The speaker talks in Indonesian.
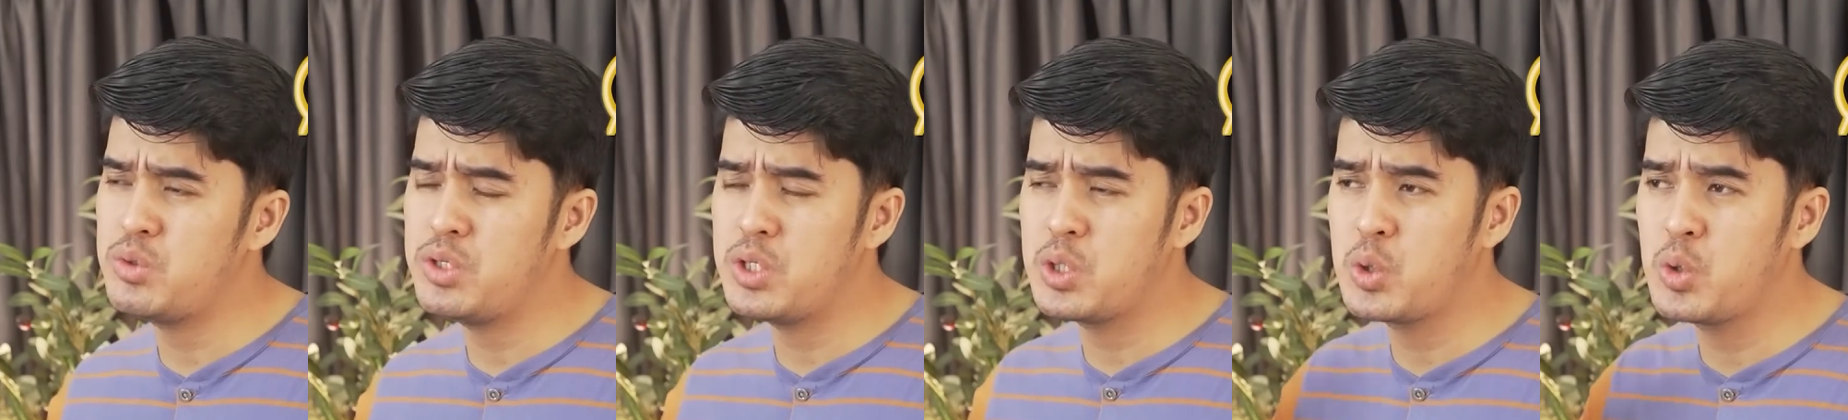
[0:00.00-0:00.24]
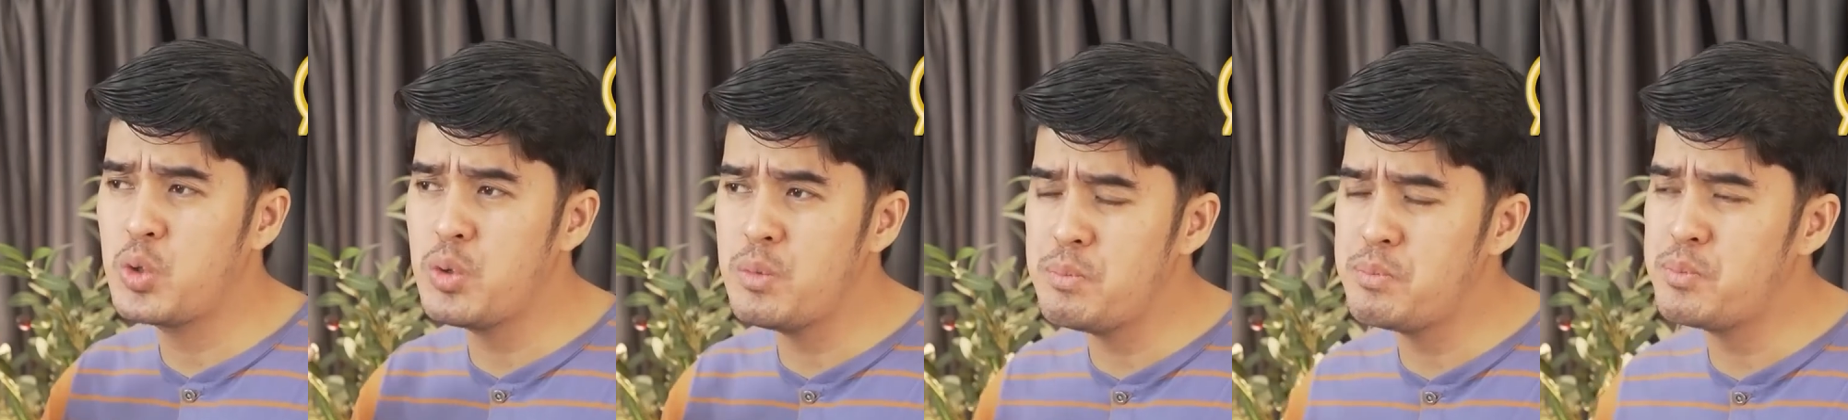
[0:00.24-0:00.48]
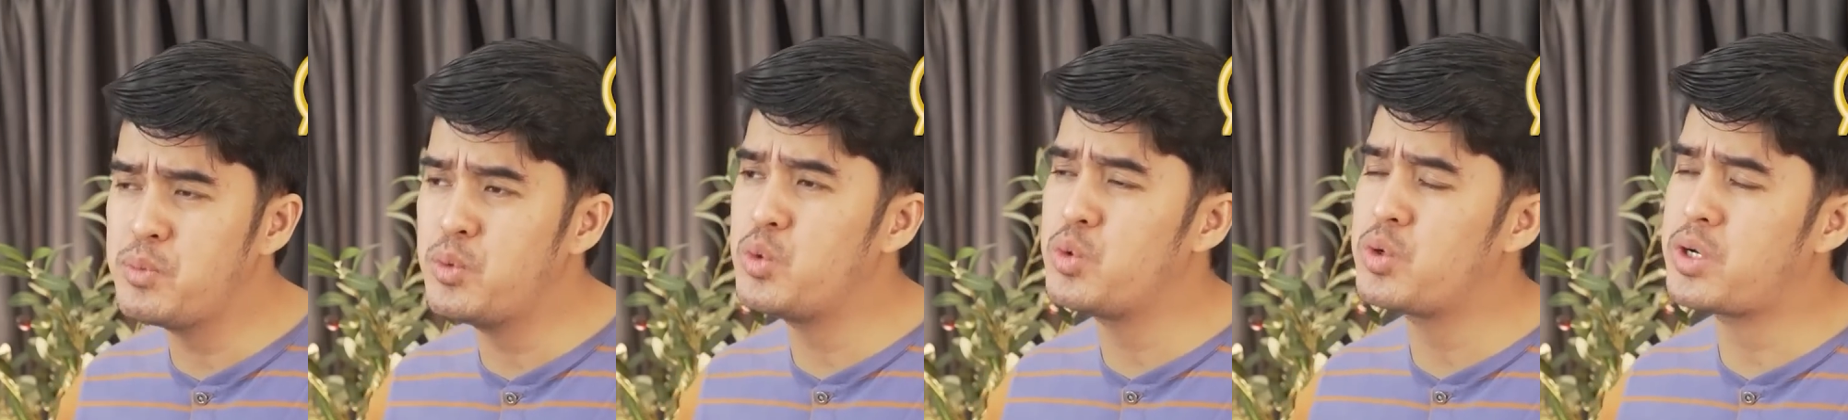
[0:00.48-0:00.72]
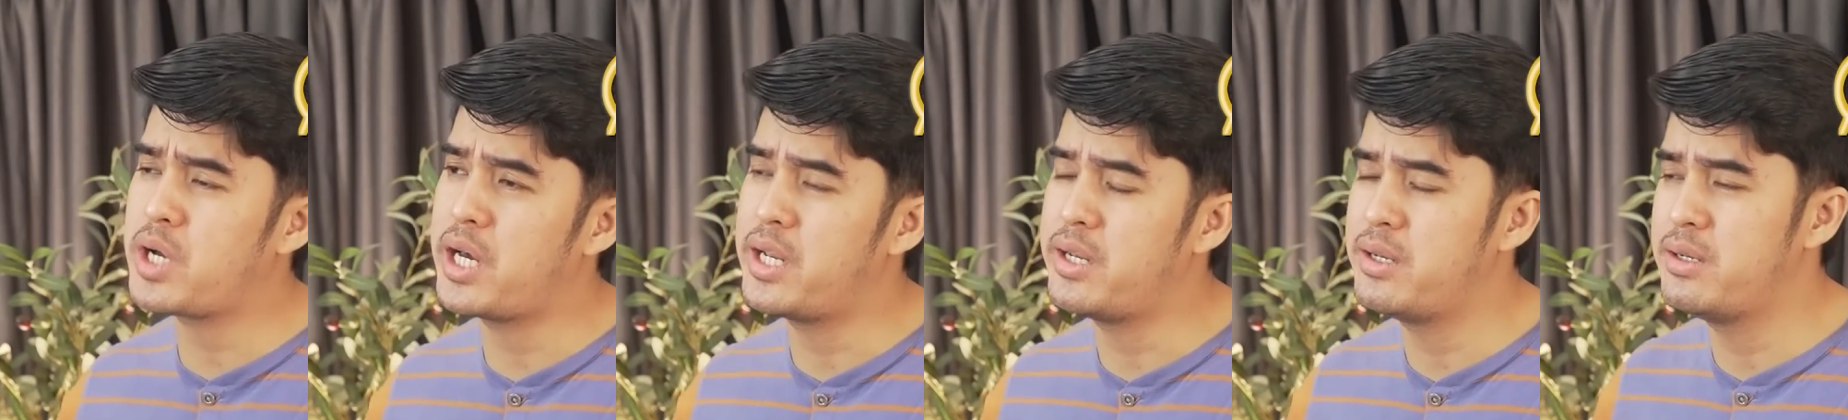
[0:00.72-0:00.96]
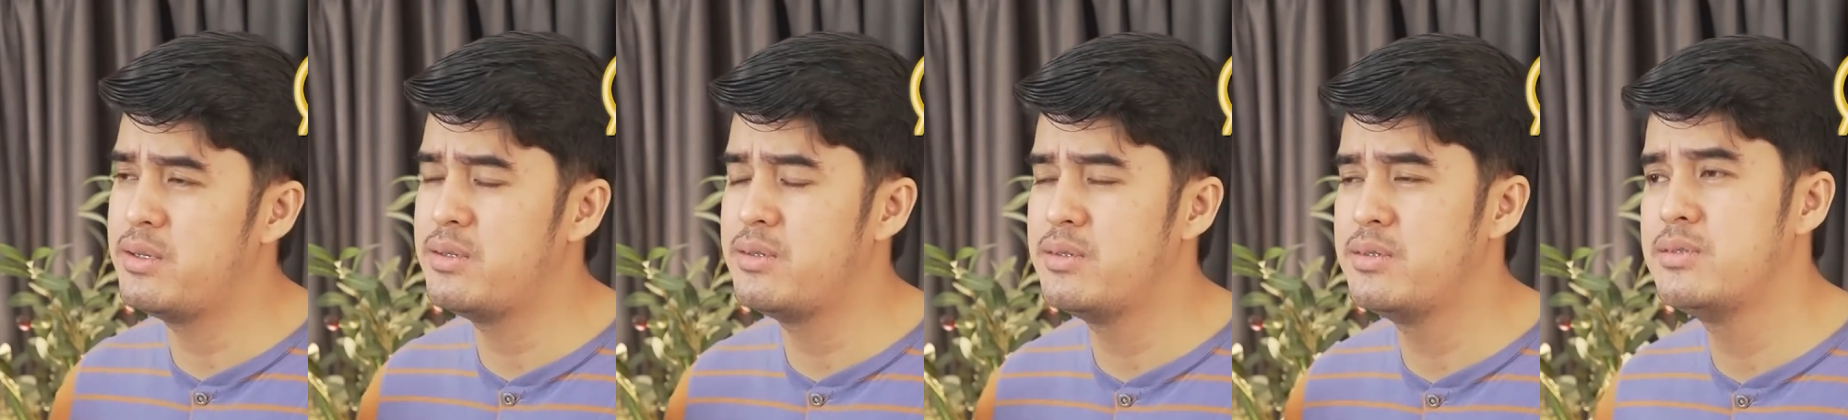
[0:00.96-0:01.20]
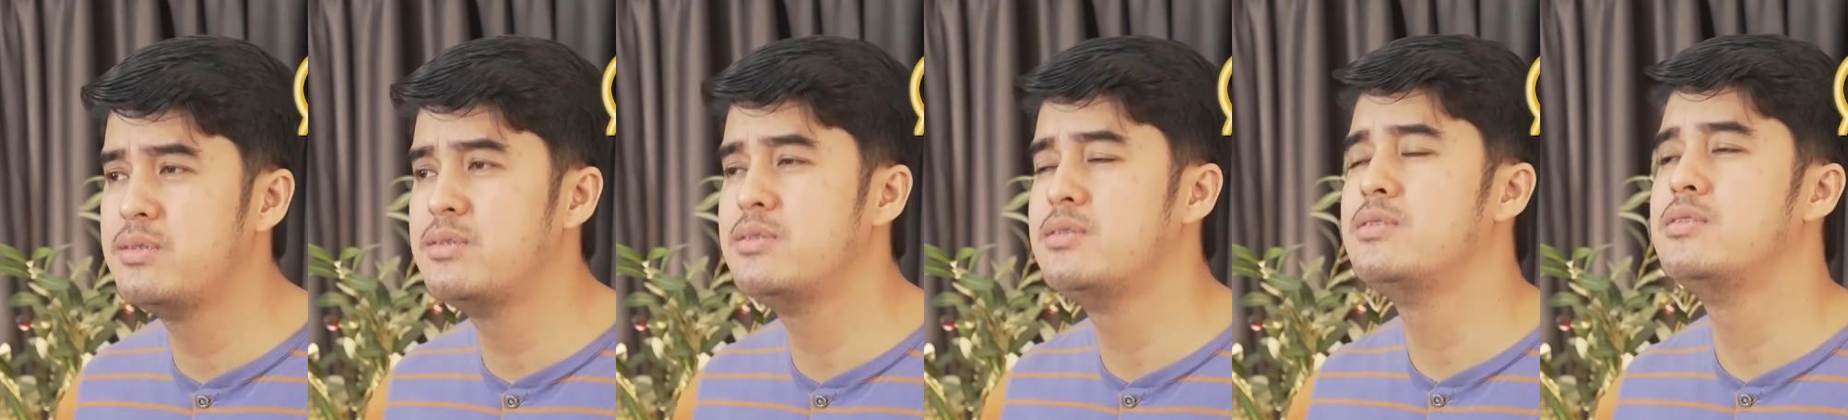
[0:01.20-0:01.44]
dikumpulkan,
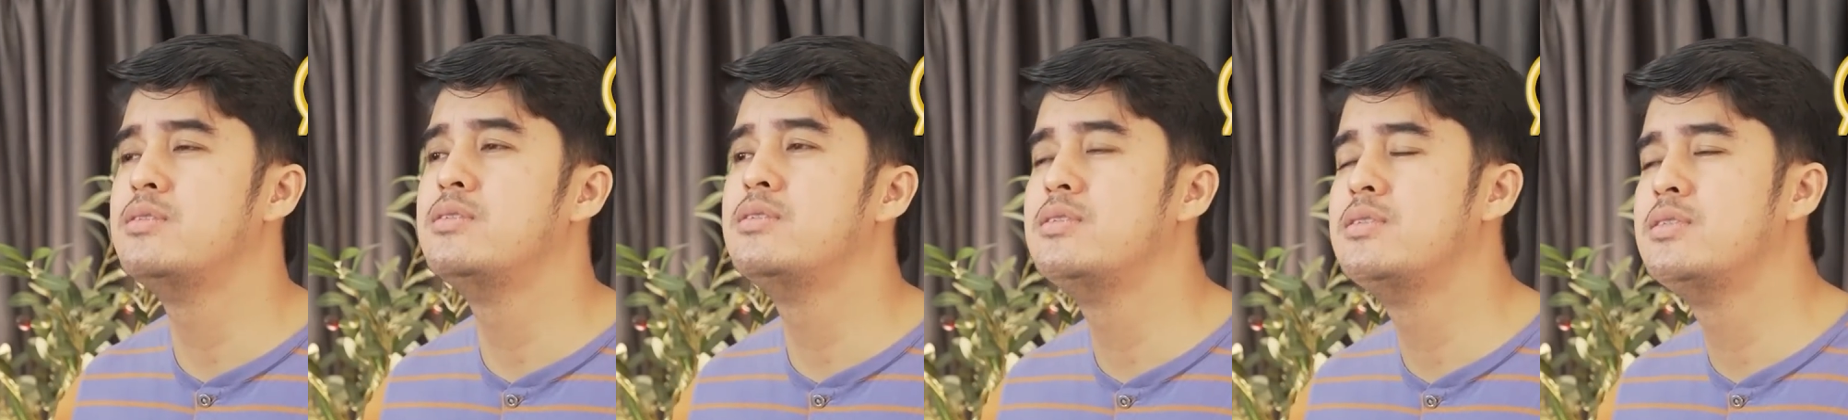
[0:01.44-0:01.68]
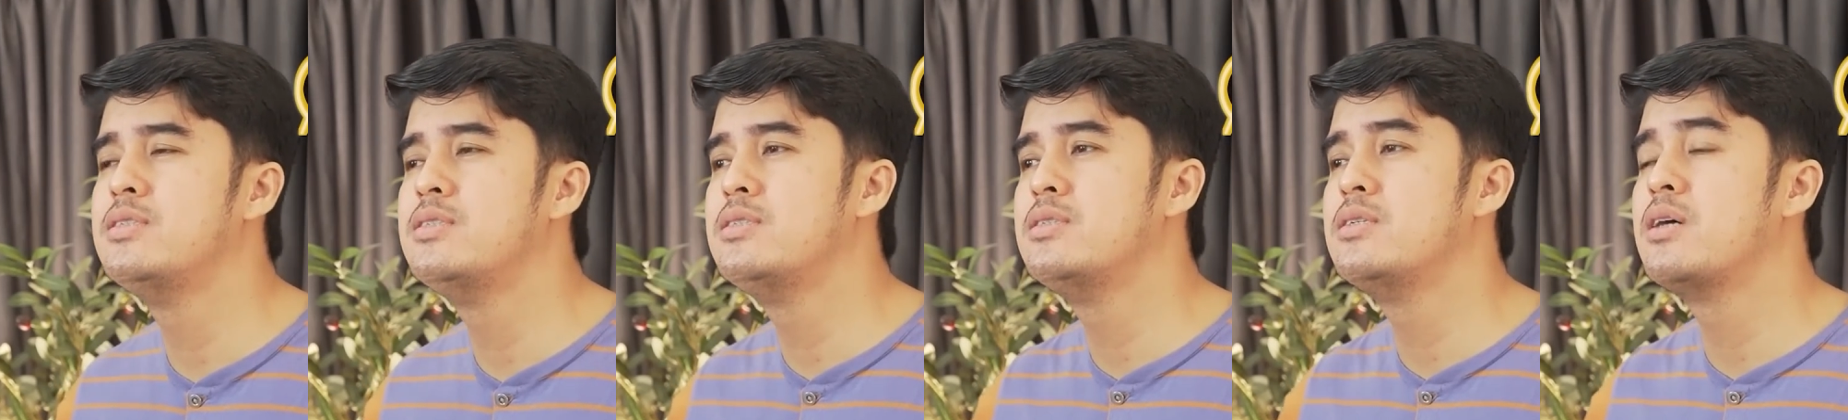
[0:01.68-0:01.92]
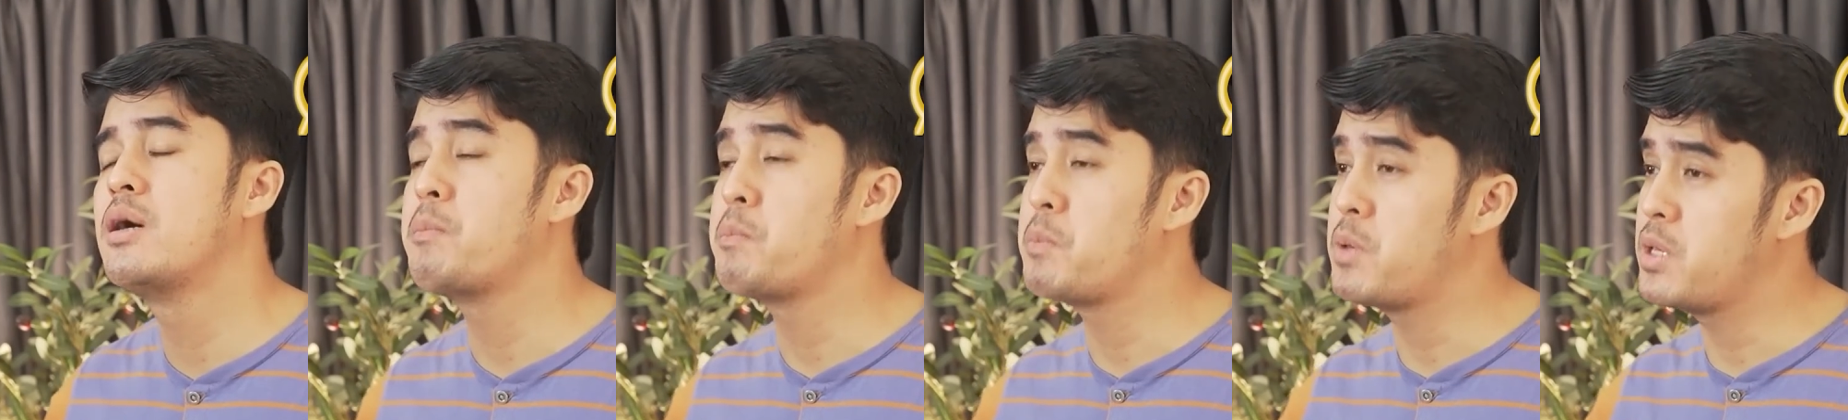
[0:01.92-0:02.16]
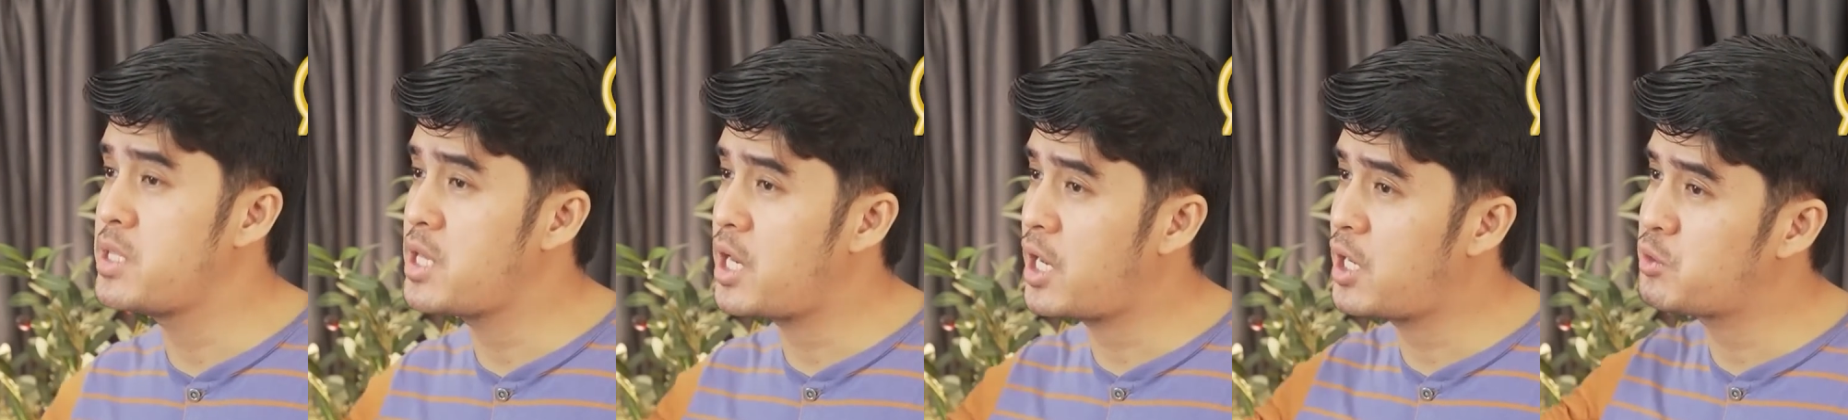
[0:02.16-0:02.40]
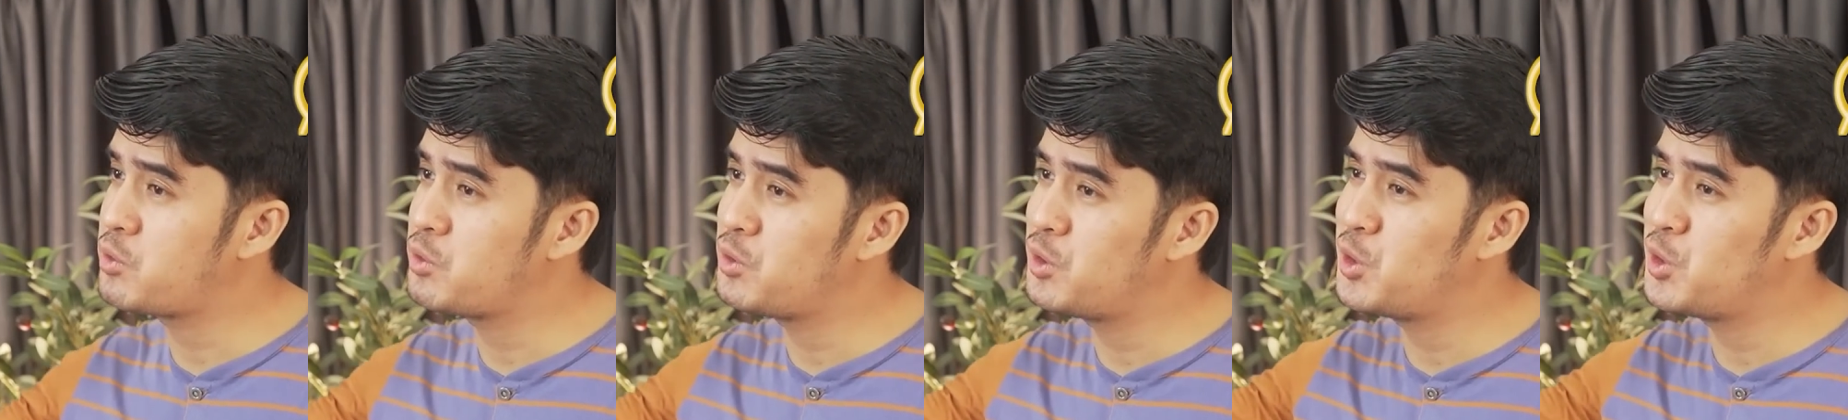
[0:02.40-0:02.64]
minyak itu